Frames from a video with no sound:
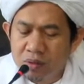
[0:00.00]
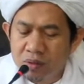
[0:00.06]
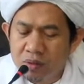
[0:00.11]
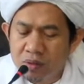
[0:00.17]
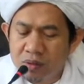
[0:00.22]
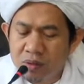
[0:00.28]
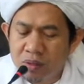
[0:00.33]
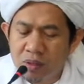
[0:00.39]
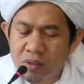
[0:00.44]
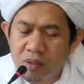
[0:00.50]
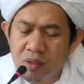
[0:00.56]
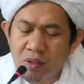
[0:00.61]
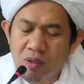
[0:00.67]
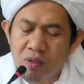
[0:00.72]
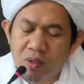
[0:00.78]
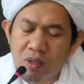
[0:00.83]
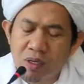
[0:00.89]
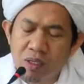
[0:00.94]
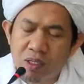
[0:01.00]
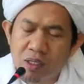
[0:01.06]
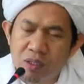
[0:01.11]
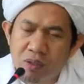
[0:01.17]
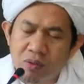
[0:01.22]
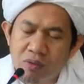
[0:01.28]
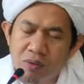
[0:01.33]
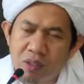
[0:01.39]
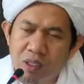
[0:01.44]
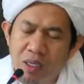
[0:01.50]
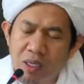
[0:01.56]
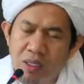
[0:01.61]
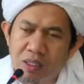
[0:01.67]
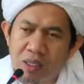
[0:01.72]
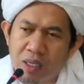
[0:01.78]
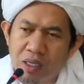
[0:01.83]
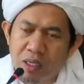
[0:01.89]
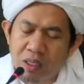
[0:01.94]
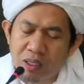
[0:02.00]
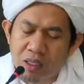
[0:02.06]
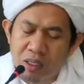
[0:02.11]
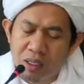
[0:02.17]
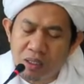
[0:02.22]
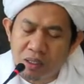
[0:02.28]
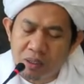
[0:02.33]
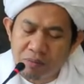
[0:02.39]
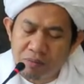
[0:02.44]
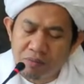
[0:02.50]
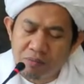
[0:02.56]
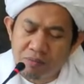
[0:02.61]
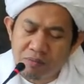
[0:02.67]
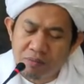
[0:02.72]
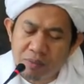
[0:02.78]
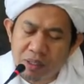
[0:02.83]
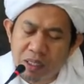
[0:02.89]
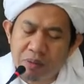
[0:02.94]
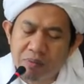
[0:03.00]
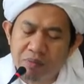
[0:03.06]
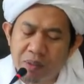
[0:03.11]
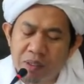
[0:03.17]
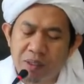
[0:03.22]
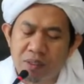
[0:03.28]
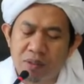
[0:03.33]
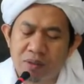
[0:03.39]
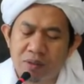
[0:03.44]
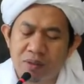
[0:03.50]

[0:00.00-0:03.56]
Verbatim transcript: seseorang itu dikatakan alim? Kapan?